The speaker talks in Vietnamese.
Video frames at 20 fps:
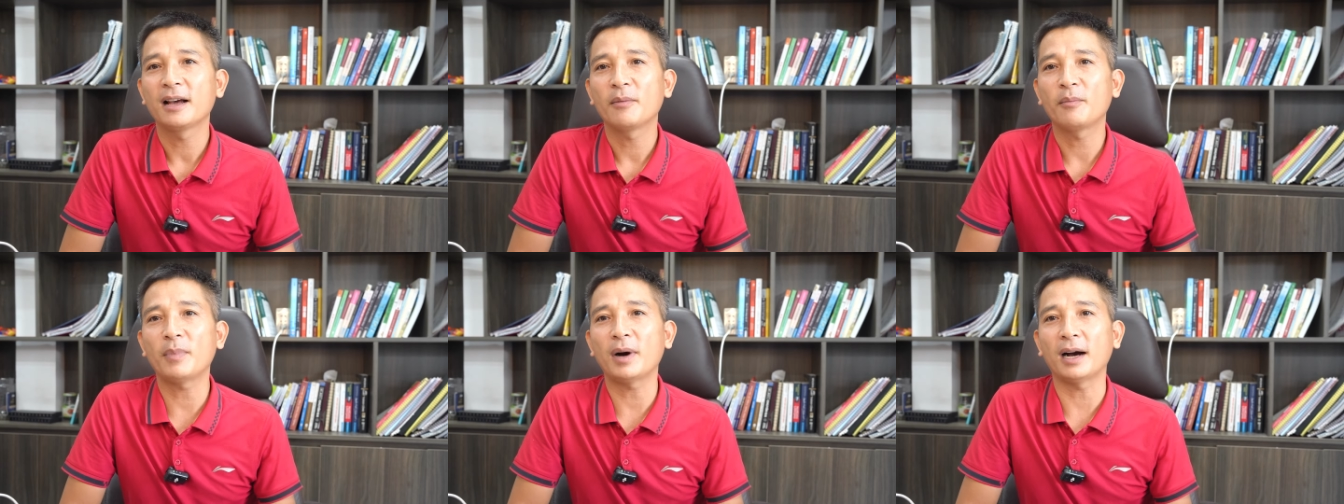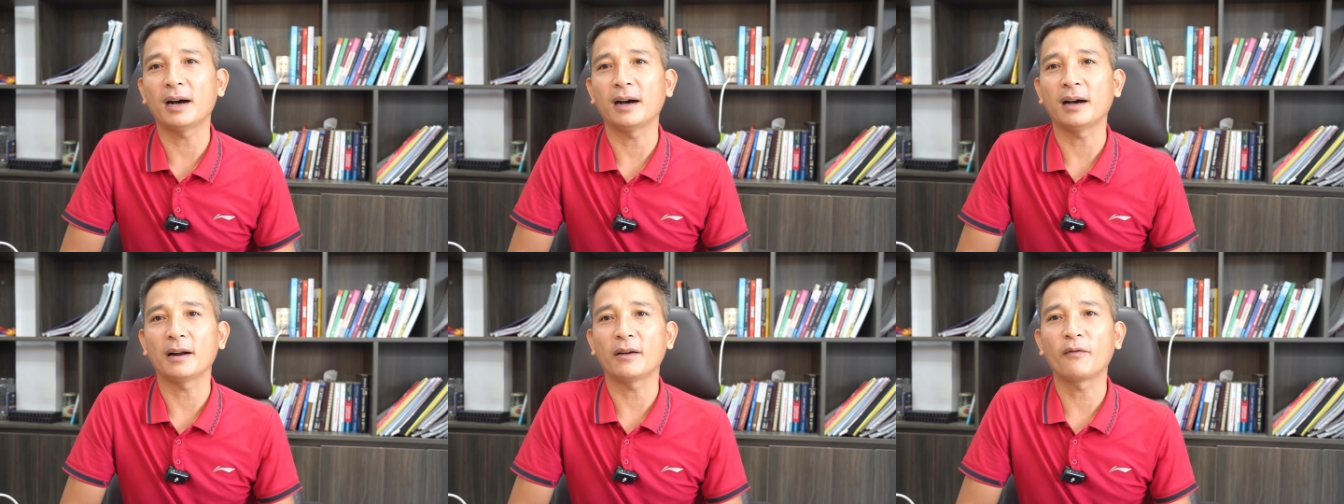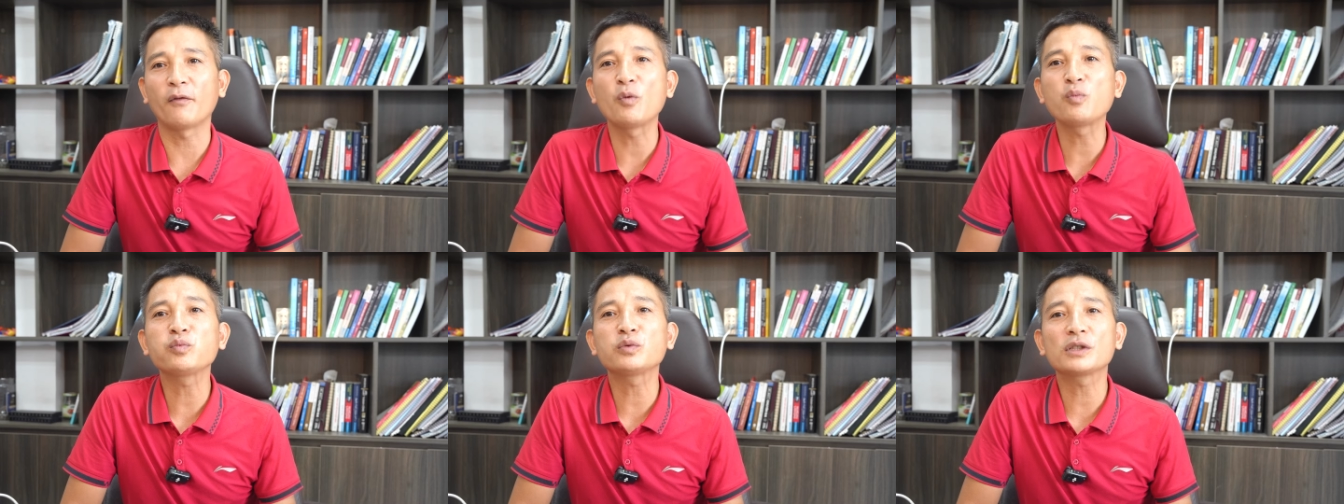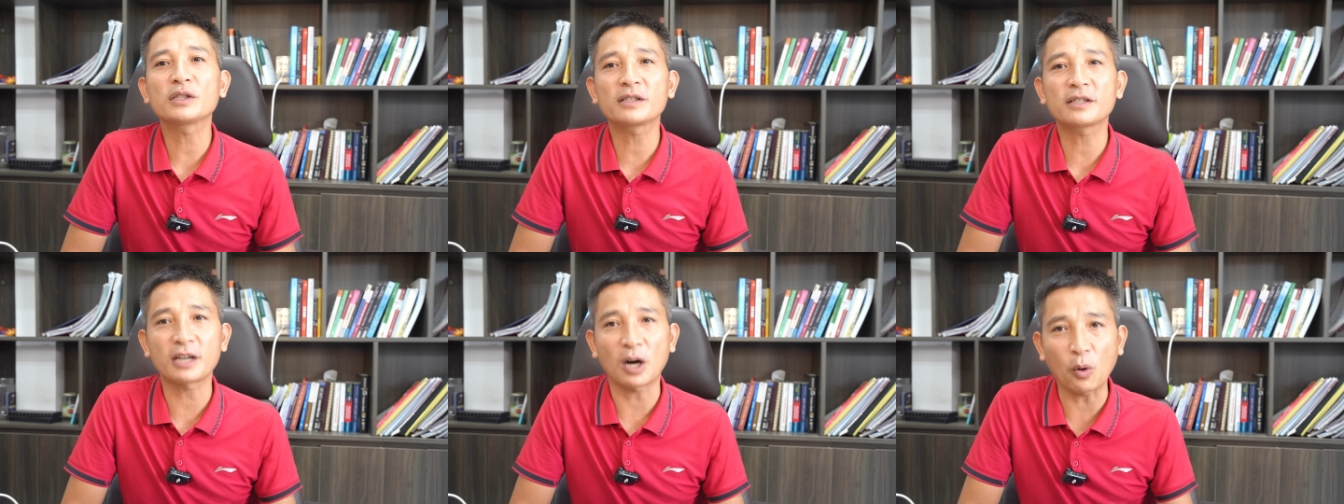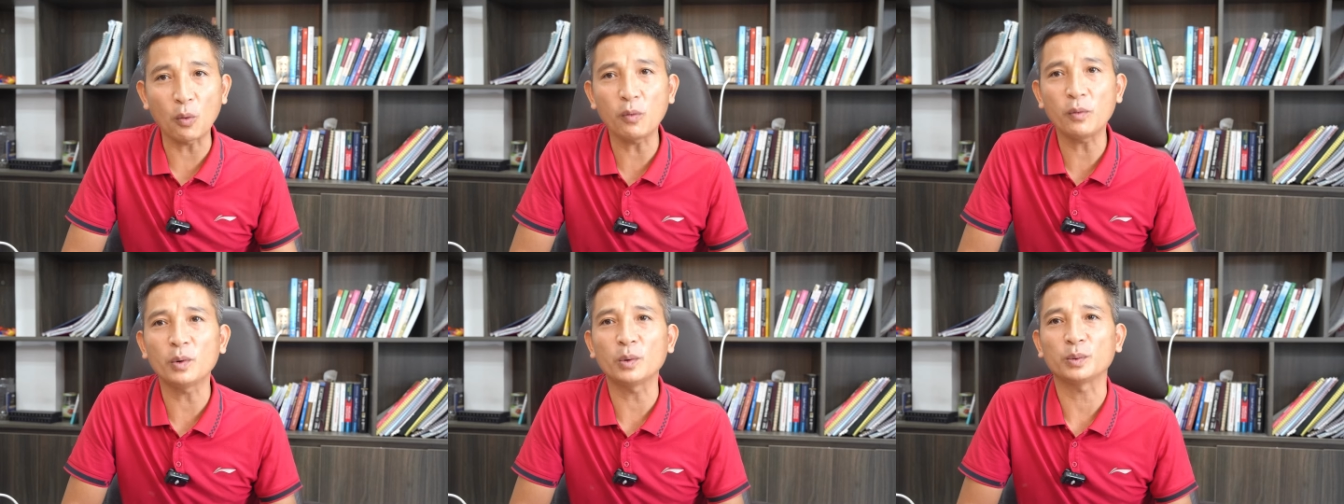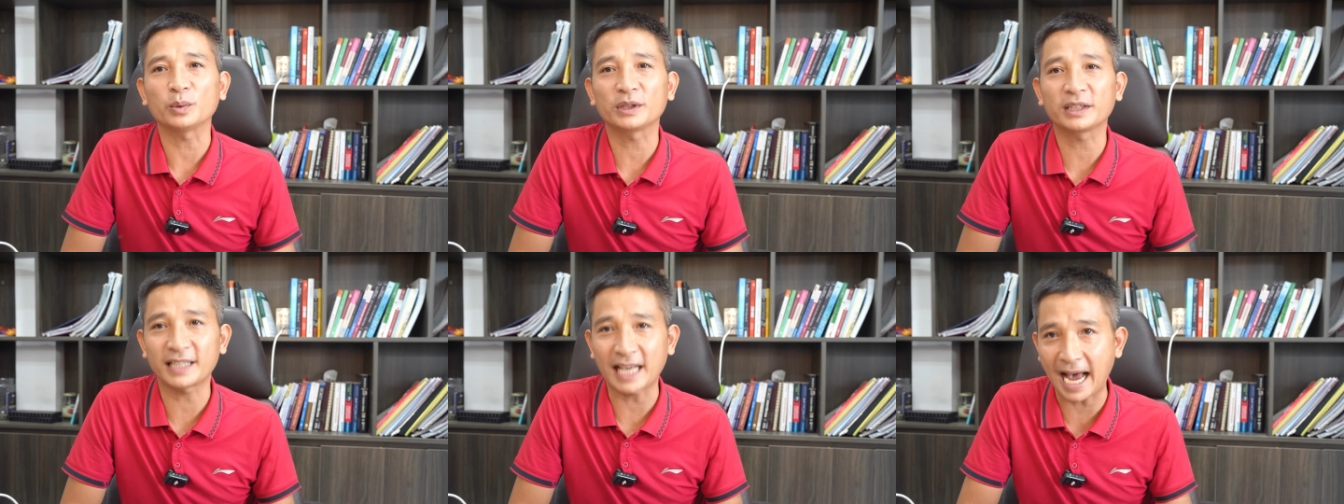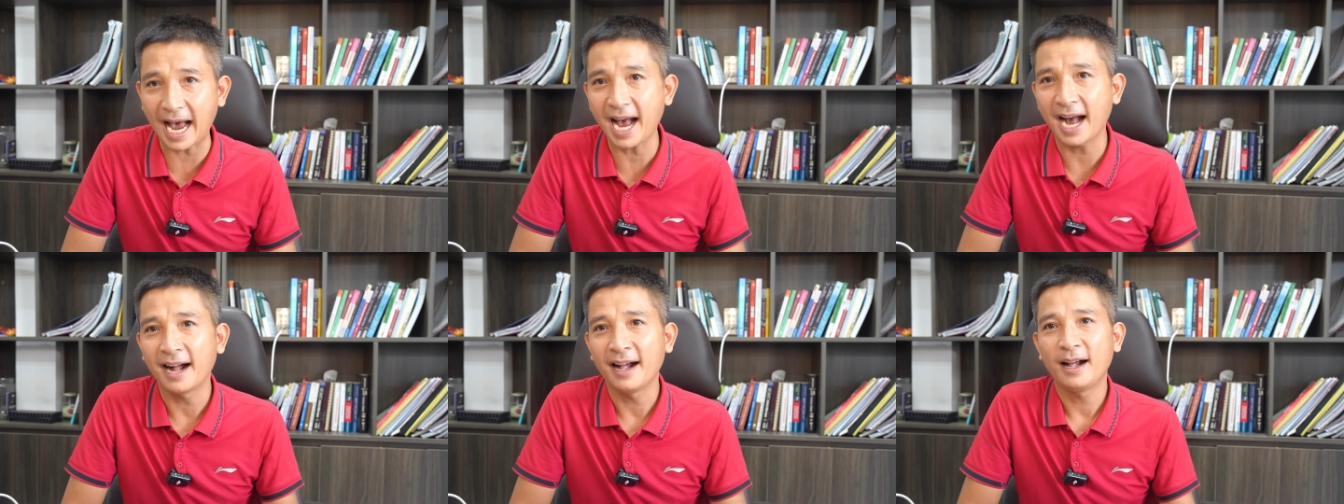mà ở vùng sâu, vùng
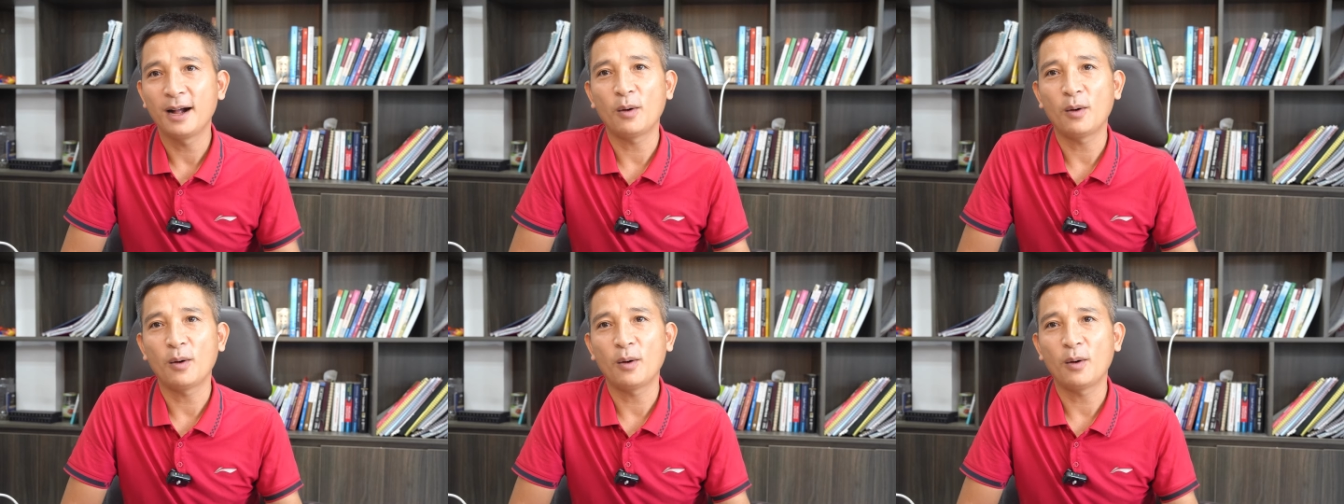xa,